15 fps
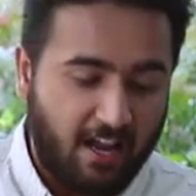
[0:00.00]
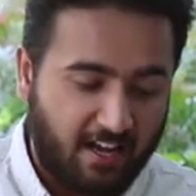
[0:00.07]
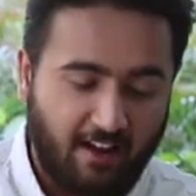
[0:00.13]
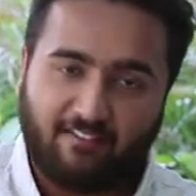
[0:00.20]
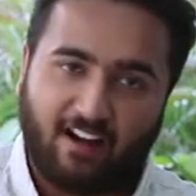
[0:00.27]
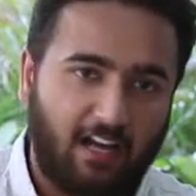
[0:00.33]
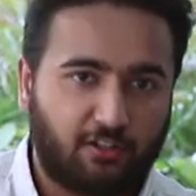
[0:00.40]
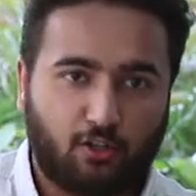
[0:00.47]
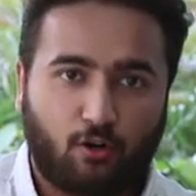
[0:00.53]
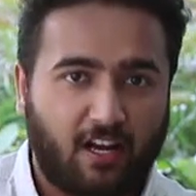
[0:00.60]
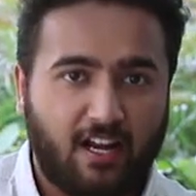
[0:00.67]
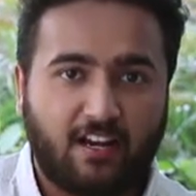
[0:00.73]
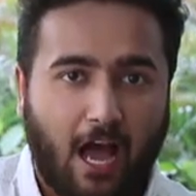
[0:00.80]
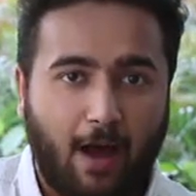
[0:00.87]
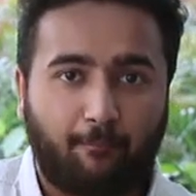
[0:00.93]
नवरात्रों
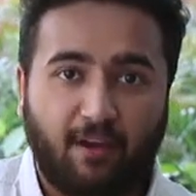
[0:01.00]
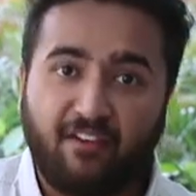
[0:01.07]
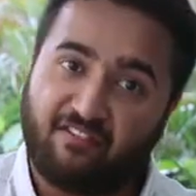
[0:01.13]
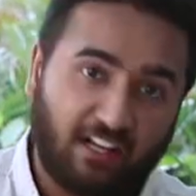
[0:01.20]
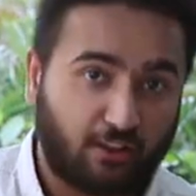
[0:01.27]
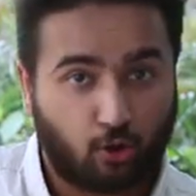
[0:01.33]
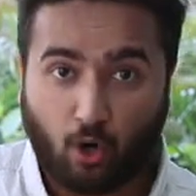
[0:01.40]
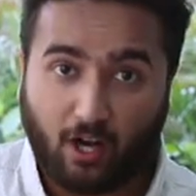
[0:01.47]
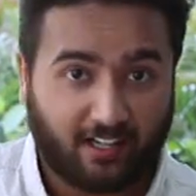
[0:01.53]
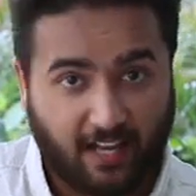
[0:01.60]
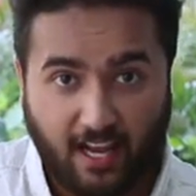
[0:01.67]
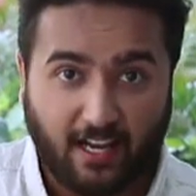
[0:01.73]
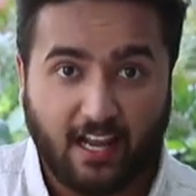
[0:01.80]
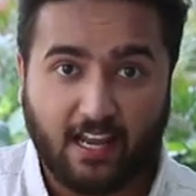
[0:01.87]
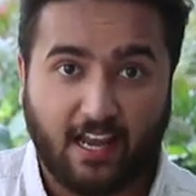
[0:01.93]
के नाम पे व्रत तो
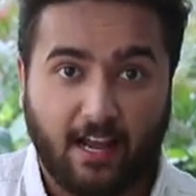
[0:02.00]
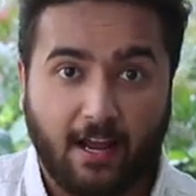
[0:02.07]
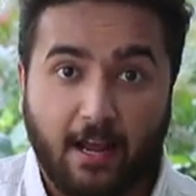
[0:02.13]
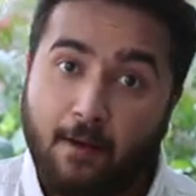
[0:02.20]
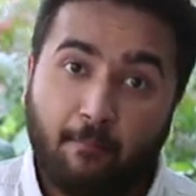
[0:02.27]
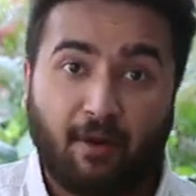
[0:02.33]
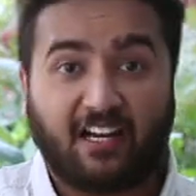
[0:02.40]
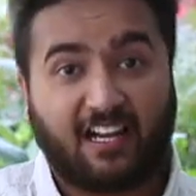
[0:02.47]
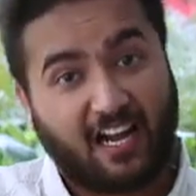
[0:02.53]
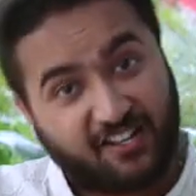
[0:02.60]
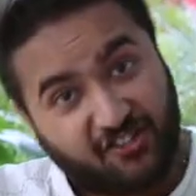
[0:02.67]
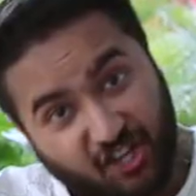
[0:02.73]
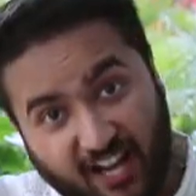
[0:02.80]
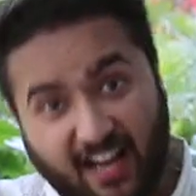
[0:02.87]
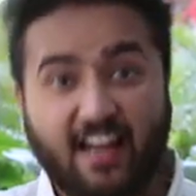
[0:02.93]
रखेंगे ये बट
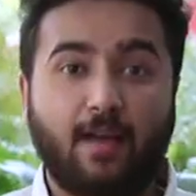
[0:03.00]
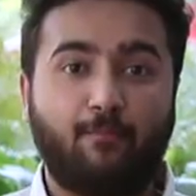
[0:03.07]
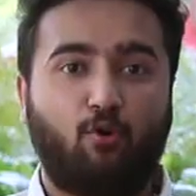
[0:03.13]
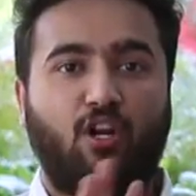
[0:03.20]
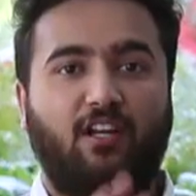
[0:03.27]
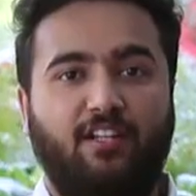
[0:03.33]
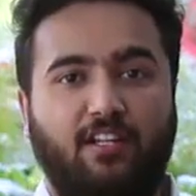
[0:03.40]
चरेंगे पूरा